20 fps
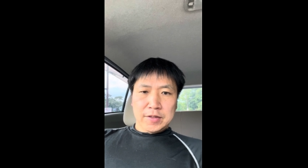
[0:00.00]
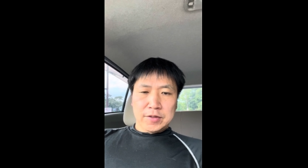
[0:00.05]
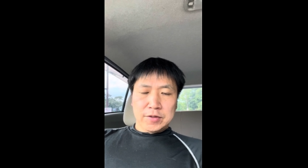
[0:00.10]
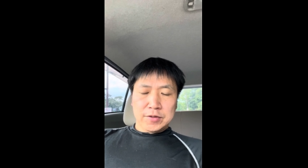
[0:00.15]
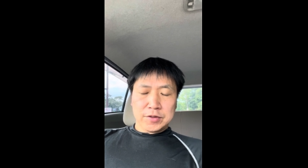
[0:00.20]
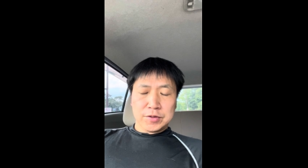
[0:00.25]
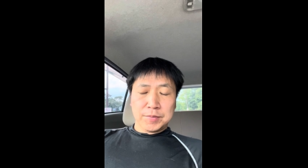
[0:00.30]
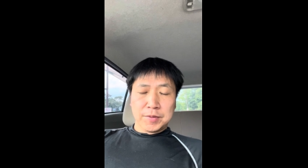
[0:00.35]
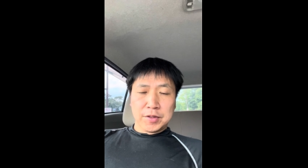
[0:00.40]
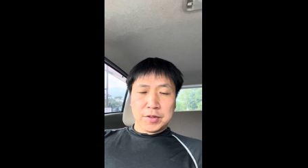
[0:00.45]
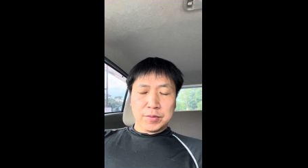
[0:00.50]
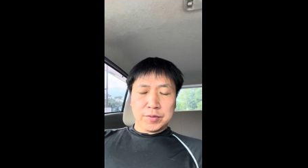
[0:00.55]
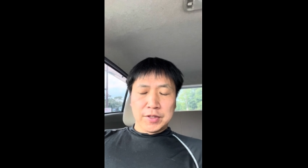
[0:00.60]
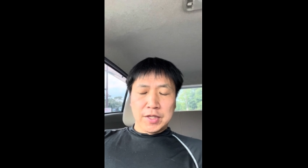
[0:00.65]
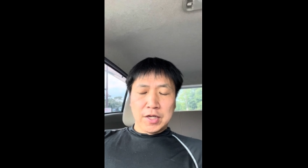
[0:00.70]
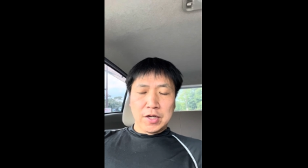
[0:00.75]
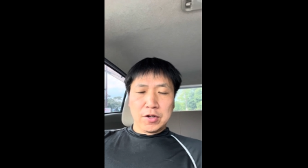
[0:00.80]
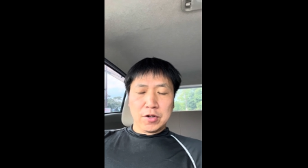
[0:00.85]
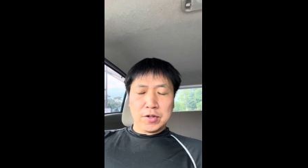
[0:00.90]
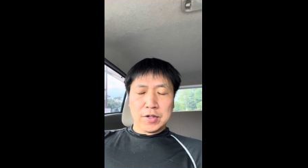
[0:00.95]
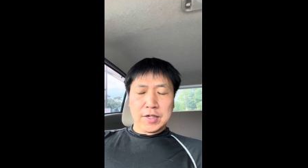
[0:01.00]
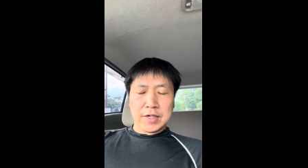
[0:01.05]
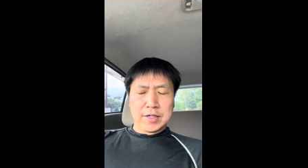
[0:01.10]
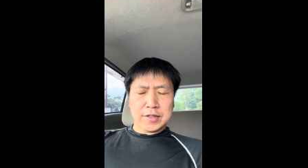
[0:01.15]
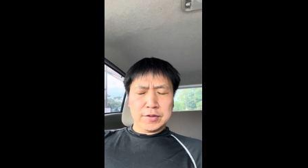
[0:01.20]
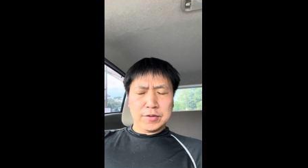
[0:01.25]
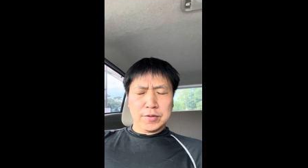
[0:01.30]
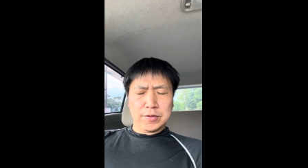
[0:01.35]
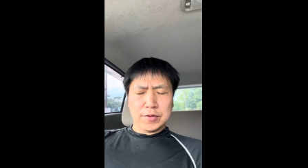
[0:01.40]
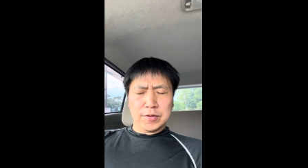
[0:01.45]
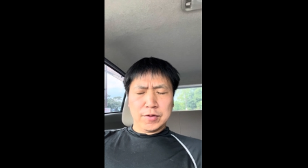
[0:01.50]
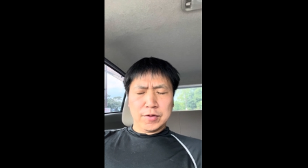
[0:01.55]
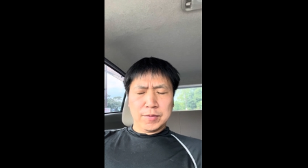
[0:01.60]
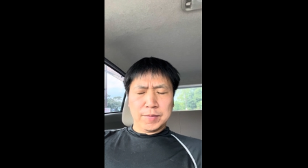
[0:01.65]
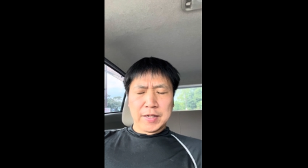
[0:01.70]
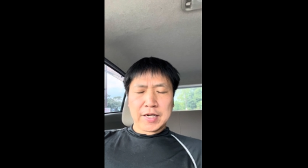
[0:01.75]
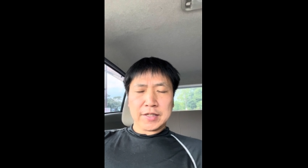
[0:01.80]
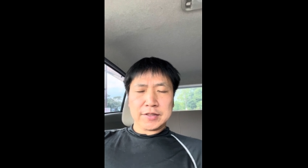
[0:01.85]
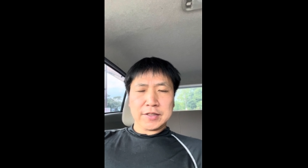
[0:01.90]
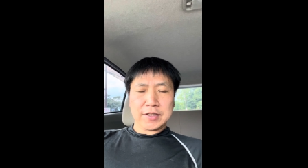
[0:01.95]
すべてをね、あのー、
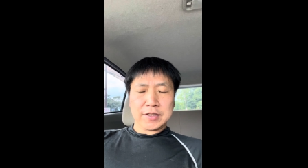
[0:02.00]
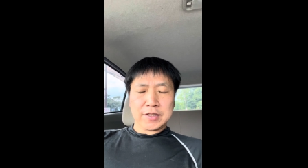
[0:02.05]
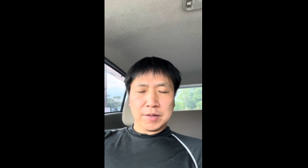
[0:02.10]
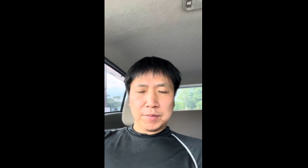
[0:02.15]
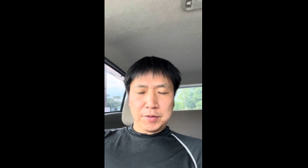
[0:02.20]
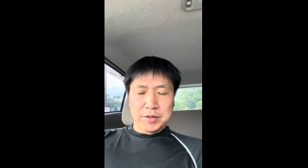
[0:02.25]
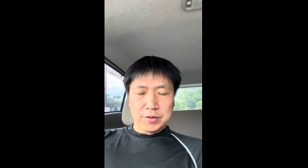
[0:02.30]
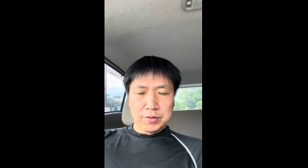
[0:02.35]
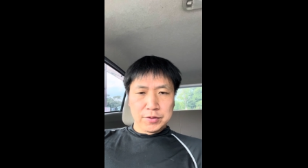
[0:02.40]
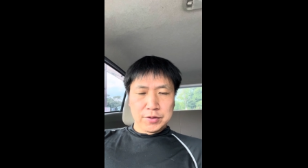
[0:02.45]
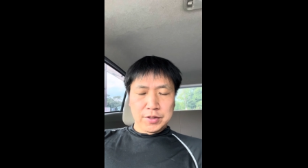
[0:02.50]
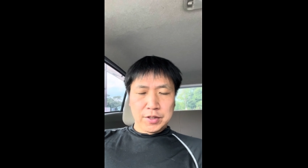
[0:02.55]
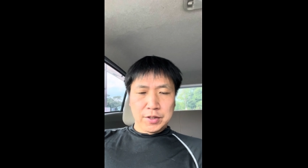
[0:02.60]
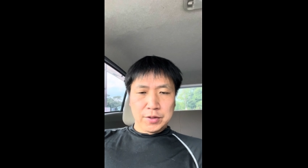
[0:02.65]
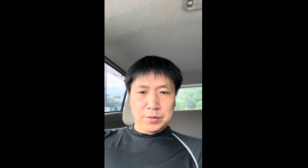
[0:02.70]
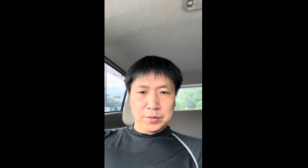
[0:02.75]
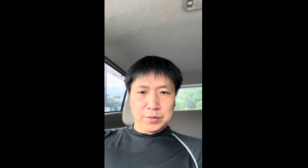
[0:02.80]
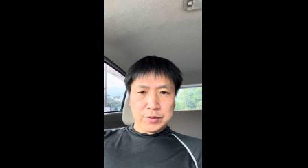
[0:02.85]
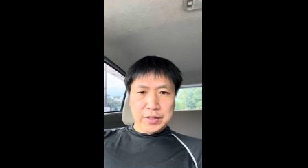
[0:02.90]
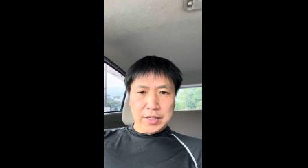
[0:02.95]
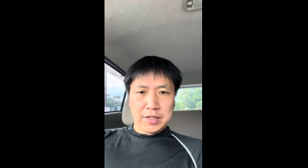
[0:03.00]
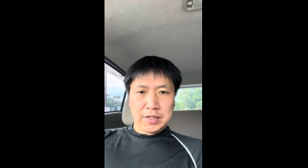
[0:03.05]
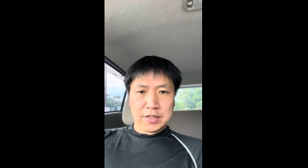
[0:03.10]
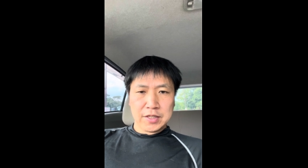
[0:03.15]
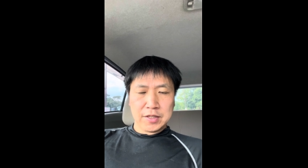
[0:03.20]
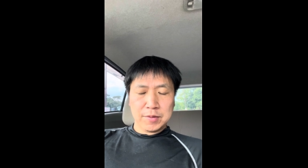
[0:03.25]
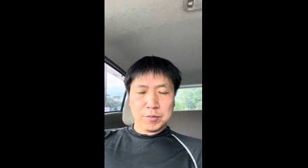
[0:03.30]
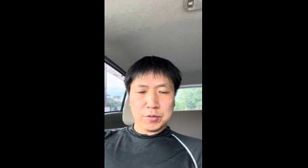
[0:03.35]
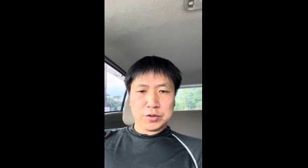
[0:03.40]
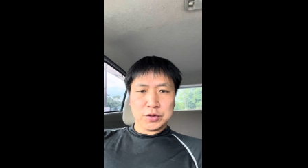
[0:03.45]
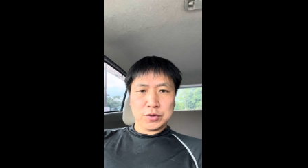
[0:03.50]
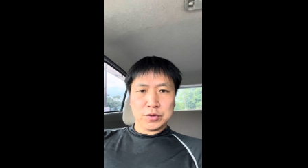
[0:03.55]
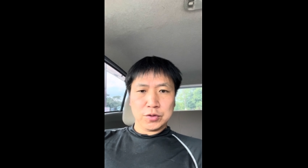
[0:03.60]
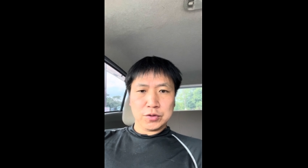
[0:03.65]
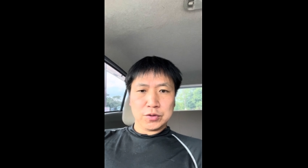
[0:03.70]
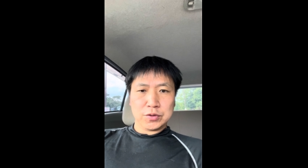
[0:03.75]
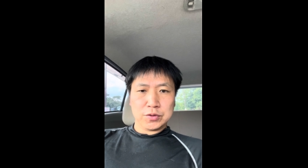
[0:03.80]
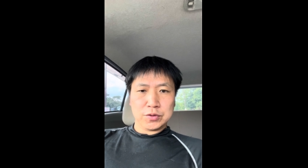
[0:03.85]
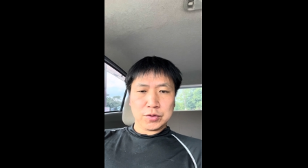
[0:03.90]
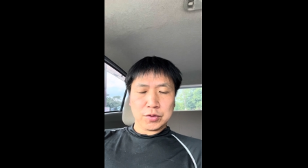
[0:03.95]
任せてみるっていうね、気持ち
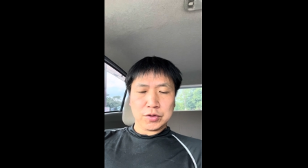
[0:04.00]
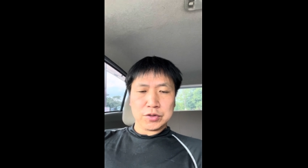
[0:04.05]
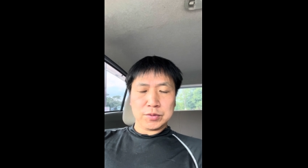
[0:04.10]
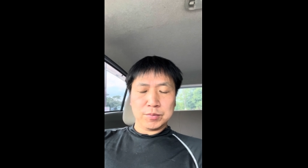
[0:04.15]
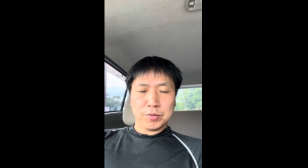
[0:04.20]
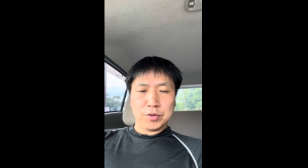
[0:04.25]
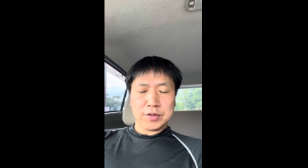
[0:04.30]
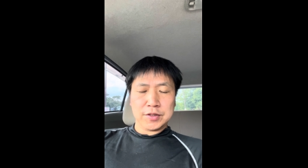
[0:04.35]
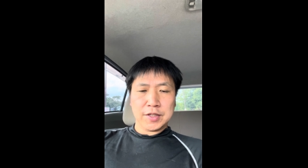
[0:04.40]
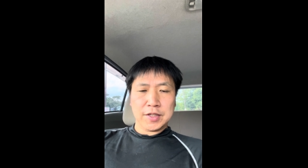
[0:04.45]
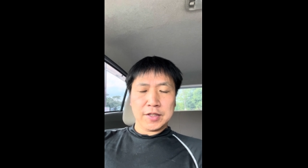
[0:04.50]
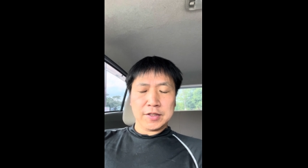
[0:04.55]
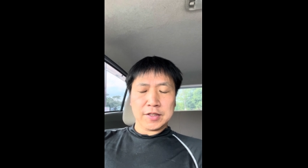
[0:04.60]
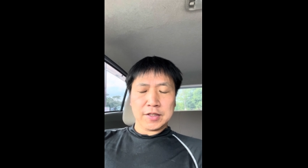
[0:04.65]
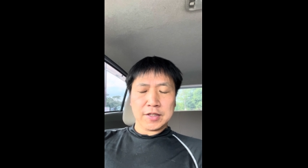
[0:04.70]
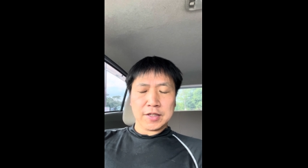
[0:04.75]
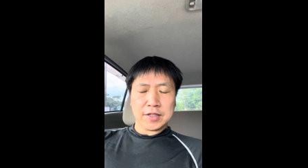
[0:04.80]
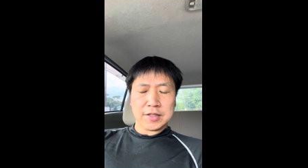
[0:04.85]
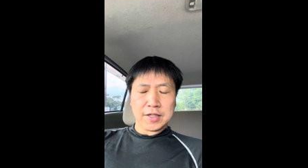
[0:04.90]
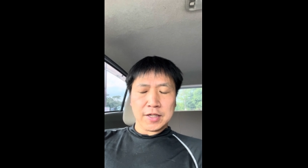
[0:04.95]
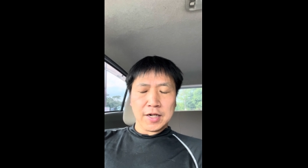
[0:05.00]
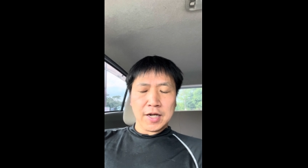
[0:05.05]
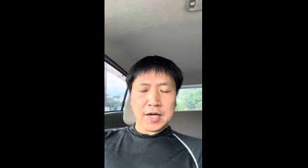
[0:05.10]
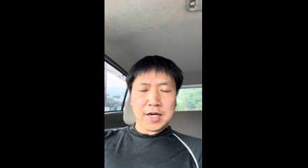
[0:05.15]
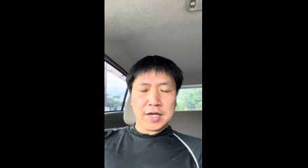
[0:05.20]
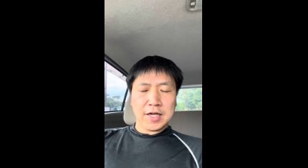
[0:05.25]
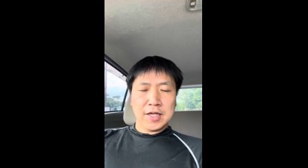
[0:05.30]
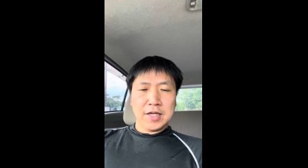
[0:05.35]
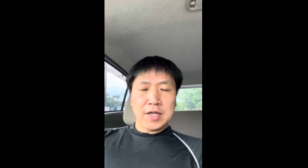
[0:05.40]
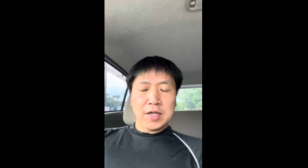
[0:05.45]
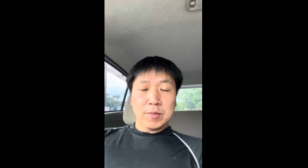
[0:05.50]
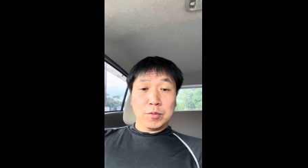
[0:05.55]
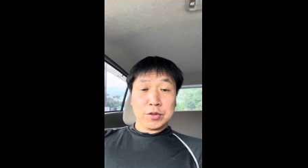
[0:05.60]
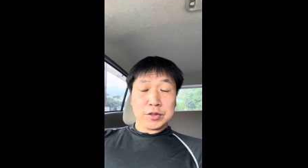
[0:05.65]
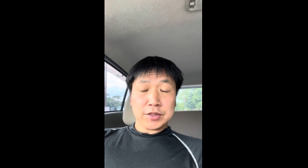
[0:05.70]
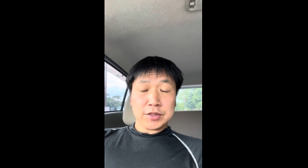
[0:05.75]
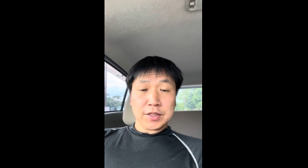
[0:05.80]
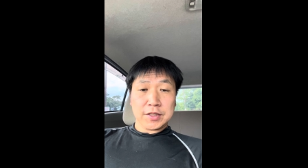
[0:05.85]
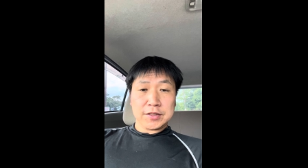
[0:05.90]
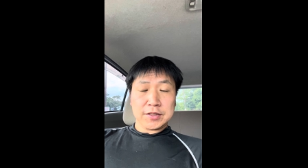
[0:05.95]
を少し持っていただけたら、も
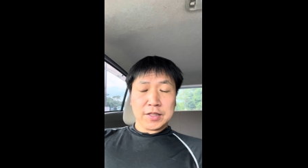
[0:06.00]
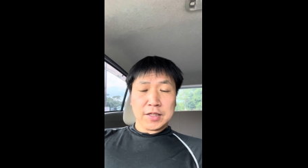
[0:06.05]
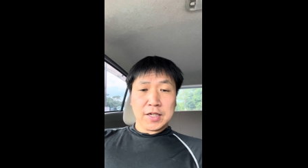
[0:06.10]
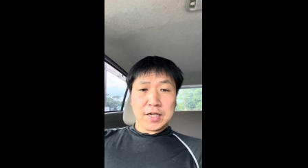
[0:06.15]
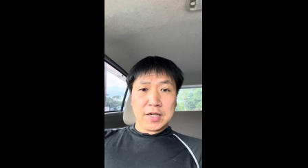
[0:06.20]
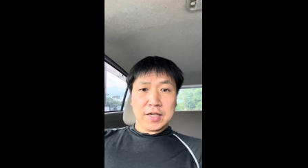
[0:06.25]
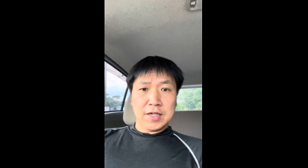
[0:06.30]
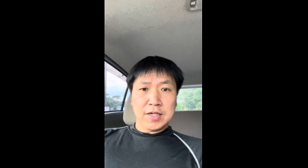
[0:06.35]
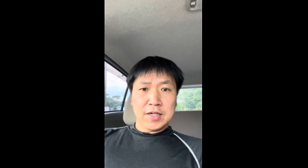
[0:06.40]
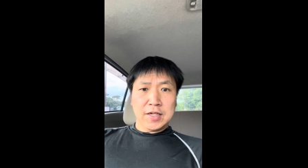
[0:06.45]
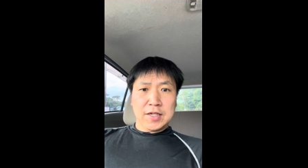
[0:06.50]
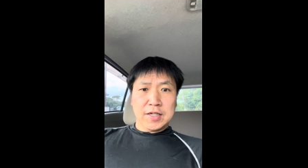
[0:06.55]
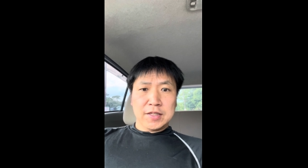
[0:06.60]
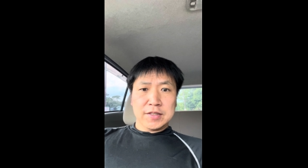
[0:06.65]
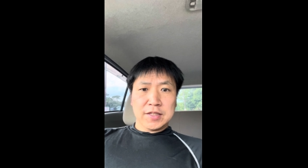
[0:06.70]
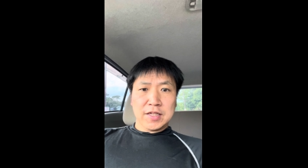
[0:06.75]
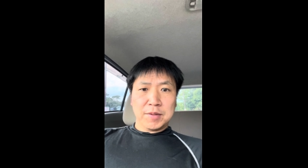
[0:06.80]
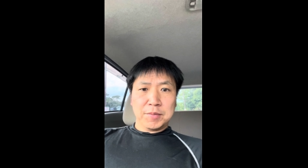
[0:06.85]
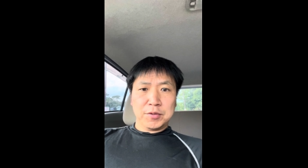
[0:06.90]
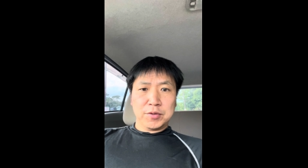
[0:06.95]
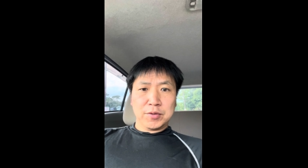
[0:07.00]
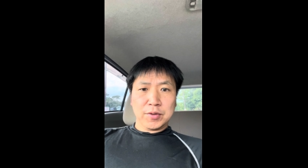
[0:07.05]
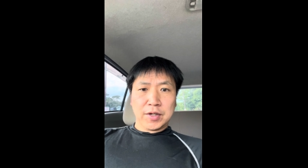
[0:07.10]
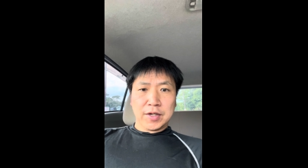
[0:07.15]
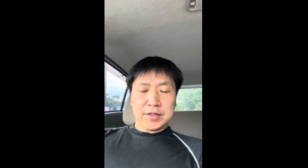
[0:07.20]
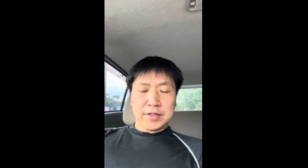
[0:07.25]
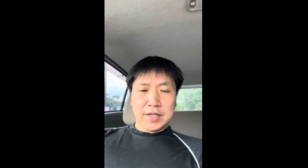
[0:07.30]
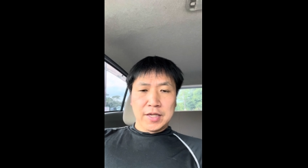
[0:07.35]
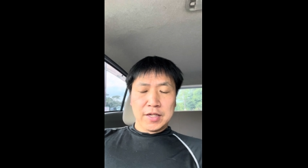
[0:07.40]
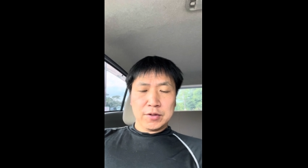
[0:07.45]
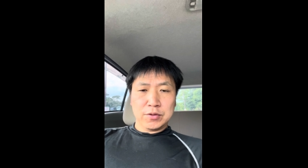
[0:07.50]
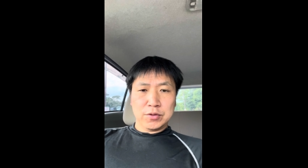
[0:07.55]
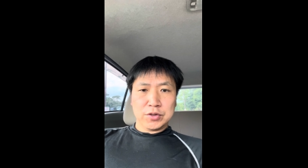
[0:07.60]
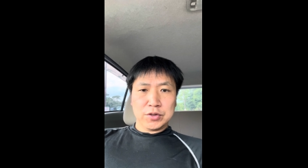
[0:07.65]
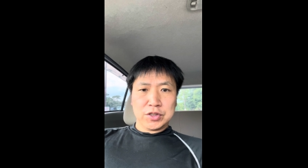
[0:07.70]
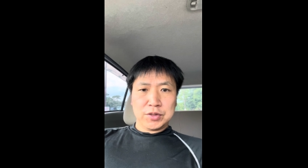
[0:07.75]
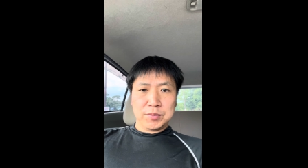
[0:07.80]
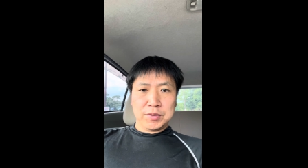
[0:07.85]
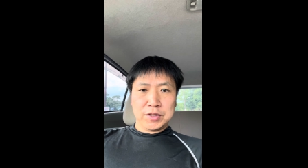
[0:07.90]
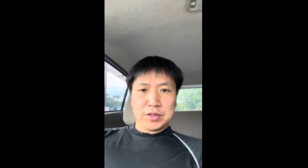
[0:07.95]
しかしたら、悩みとかね、苦
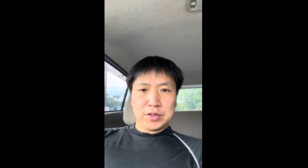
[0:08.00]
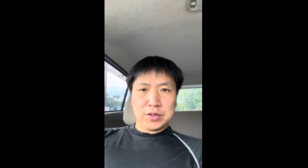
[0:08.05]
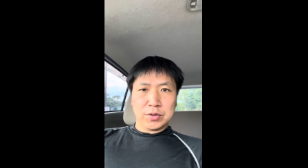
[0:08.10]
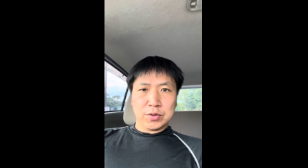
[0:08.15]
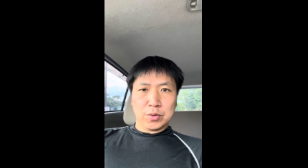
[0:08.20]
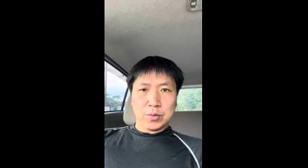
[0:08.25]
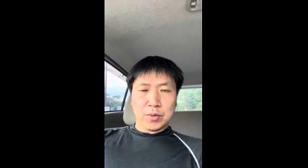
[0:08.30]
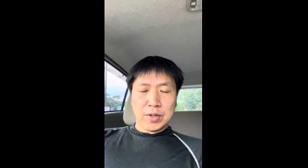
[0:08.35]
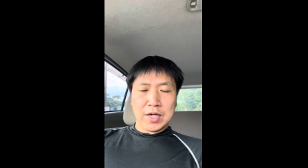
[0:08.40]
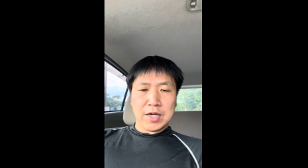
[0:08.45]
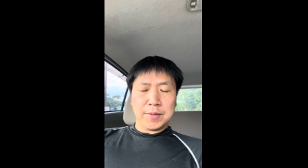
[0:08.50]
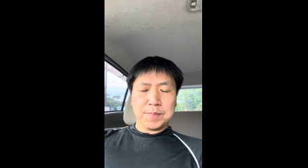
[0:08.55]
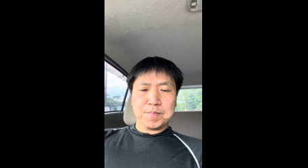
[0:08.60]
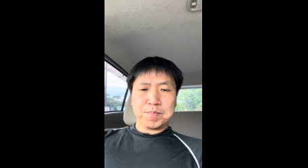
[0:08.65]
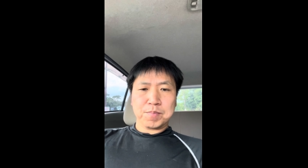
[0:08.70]
しみっていうのは